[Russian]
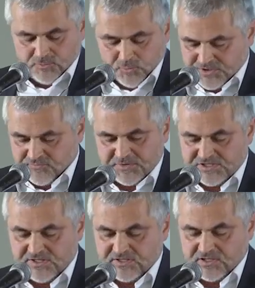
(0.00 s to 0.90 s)
Э, общее
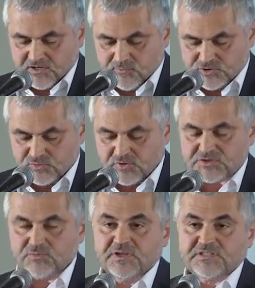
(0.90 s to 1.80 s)
впечатление таково, что
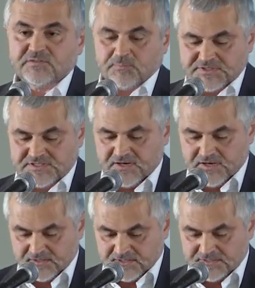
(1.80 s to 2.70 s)
государство
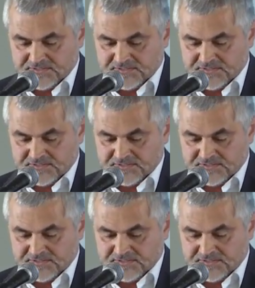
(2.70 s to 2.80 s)
потеряло